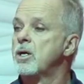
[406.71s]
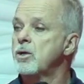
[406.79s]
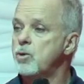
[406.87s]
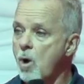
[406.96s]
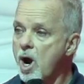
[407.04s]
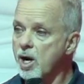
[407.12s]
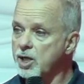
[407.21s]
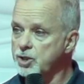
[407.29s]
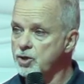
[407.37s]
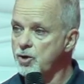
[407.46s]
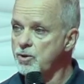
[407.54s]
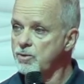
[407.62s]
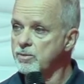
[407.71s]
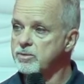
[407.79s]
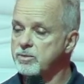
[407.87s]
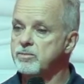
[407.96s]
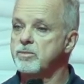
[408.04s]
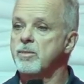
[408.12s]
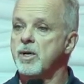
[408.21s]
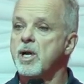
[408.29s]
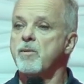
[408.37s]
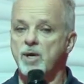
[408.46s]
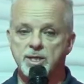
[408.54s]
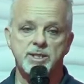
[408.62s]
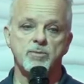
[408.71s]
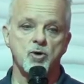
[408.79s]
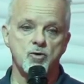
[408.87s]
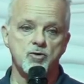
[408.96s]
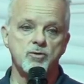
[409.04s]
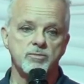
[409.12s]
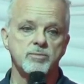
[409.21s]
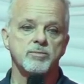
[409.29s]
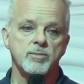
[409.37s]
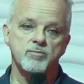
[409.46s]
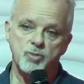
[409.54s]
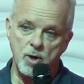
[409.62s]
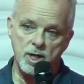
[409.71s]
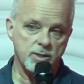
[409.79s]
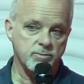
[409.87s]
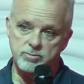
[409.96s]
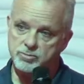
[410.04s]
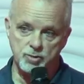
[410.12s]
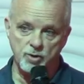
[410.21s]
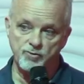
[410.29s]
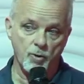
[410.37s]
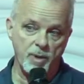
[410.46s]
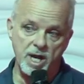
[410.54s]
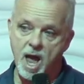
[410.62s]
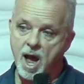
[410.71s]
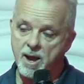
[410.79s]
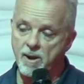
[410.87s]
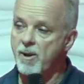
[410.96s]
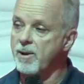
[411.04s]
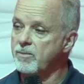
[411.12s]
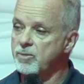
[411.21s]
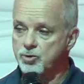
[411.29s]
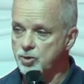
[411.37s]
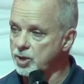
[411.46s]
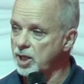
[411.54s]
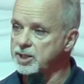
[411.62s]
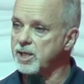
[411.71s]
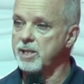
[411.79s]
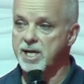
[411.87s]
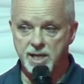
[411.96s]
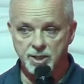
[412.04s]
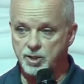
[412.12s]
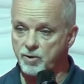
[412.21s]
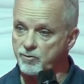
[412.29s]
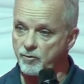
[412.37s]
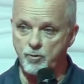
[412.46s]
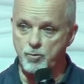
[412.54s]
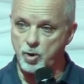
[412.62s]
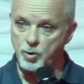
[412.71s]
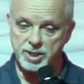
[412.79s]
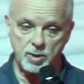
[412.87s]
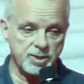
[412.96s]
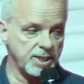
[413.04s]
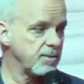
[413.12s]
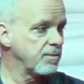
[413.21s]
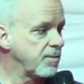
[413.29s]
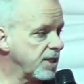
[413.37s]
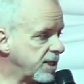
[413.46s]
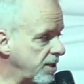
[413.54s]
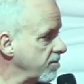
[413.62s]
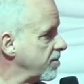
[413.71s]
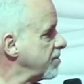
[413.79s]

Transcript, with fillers: Gloire à Dieu et merci beaucoup pour euh, toutes vos prières, pour toutes les questions que vous me posez aussi. Merci.